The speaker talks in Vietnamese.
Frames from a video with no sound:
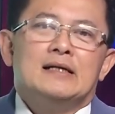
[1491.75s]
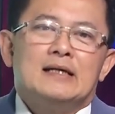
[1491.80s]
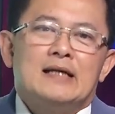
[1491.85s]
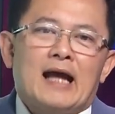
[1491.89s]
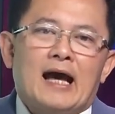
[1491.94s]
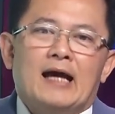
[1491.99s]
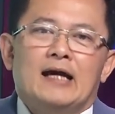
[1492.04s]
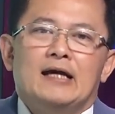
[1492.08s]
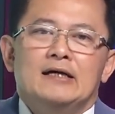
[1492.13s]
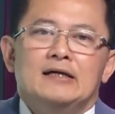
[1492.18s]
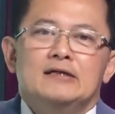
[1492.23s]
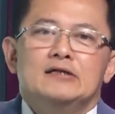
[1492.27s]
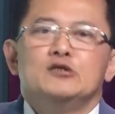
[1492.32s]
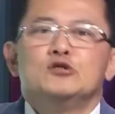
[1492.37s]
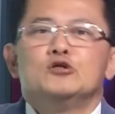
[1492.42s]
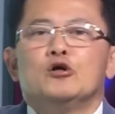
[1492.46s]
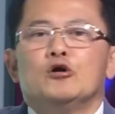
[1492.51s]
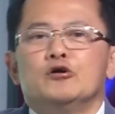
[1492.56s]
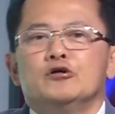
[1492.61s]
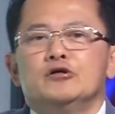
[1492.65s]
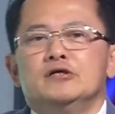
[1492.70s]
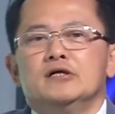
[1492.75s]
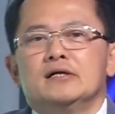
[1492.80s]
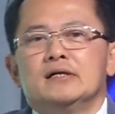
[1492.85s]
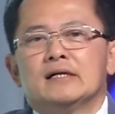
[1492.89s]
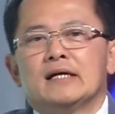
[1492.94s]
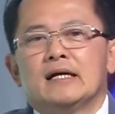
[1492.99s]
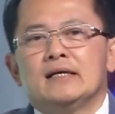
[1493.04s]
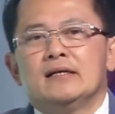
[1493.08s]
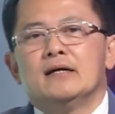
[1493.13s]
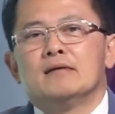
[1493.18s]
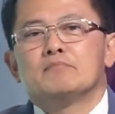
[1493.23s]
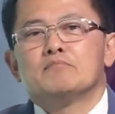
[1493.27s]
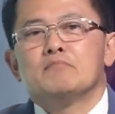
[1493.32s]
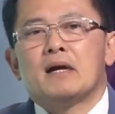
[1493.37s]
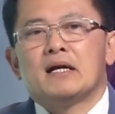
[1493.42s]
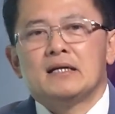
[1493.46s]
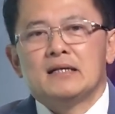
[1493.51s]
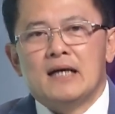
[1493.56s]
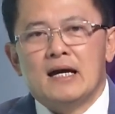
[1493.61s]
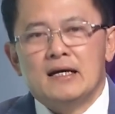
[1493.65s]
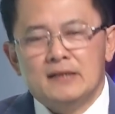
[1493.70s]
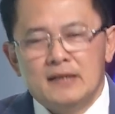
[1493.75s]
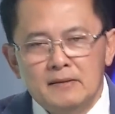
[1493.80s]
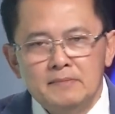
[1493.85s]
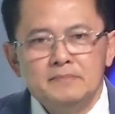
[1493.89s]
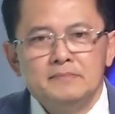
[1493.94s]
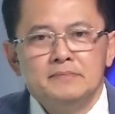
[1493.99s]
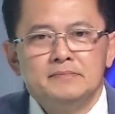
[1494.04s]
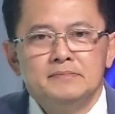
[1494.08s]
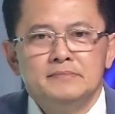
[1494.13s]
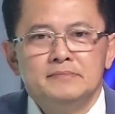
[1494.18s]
lại cho những cái đợt bắn kế tiếp